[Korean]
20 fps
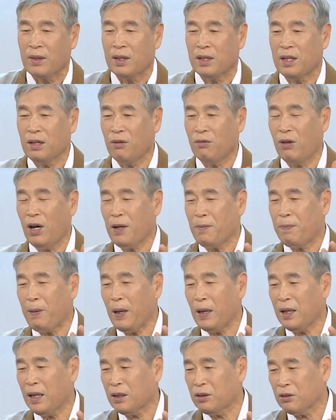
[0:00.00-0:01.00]
이제
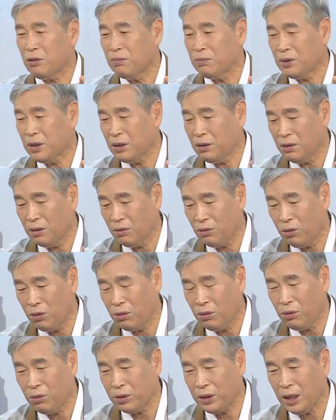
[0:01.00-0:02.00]
와이파이가 좀 지금
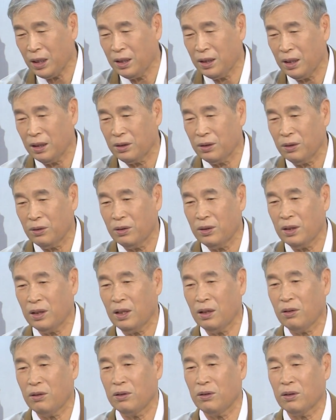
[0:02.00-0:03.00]
고장이 났어요.
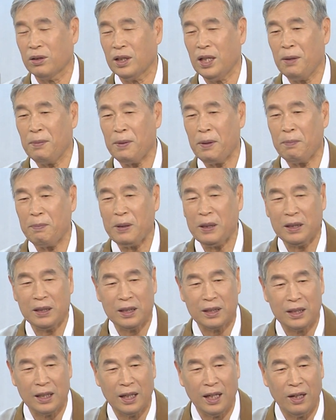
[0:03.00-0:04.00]
그래갖고요. 태블릿
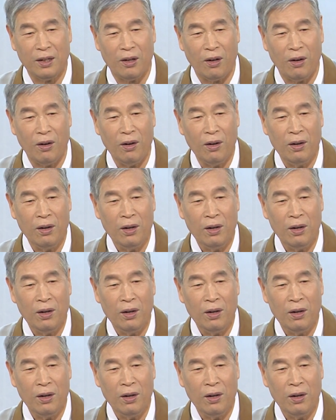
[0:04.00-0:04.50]
PC 있잖아요.